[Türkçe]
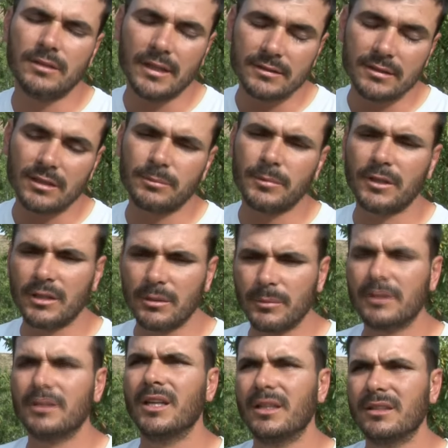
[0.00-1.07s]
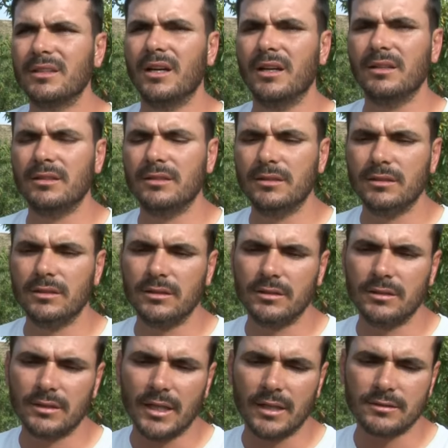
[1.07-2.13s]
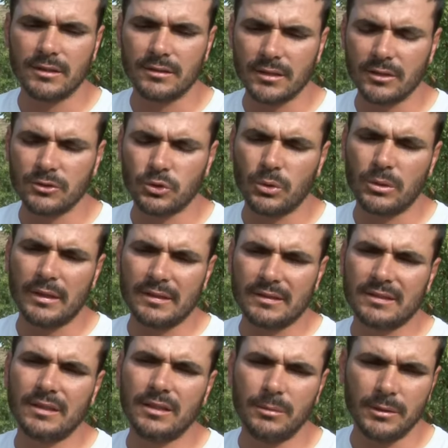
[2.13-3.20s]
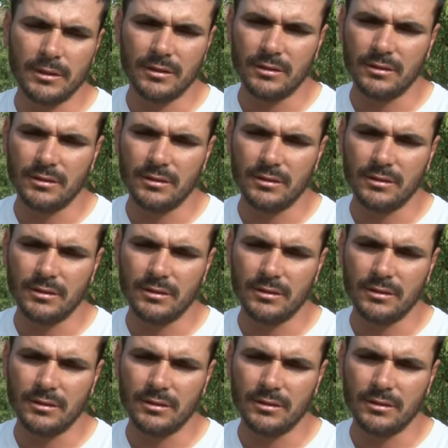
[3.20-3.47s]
lezzet bakımından da e, gerçekten çok etkili bir